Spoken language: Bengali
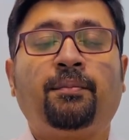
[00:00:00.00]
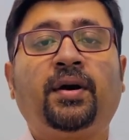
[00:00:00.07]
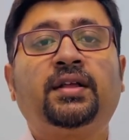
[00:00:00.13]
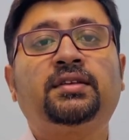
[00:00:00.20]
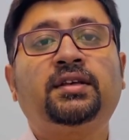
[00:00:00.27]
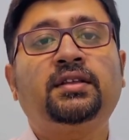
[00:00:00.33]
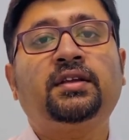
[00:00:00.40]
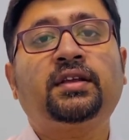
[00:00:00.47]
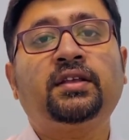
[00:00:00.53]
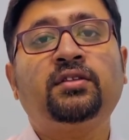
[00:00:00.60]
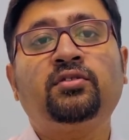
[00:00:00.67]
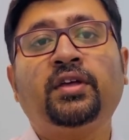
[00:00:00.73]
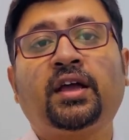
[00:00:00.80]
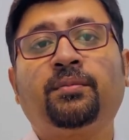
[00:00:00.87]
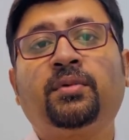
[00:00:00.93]
বাচ্চাদের
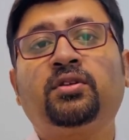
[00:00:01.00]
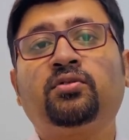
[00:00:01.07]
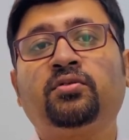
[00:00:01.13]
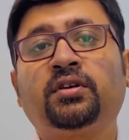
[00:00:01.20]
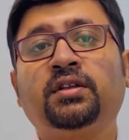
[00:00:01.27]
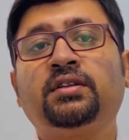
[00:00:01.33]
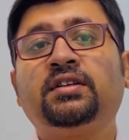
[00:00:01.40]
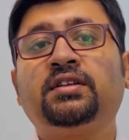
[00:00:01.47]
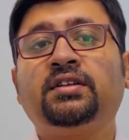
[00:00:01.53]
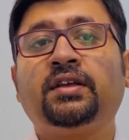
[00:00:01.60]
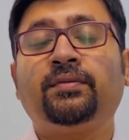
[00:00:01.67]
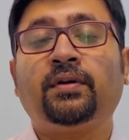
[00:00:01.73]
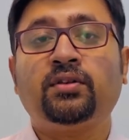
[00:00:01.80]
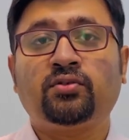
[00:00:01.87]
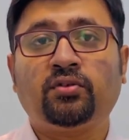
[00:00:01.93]
কিন্তু একবার চোখের দৃষ্টি
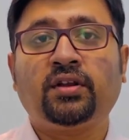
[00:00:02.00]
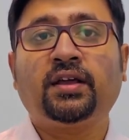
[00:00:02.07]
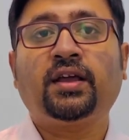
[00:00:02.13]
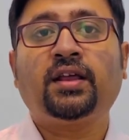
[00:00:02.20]
এইভাবে চলে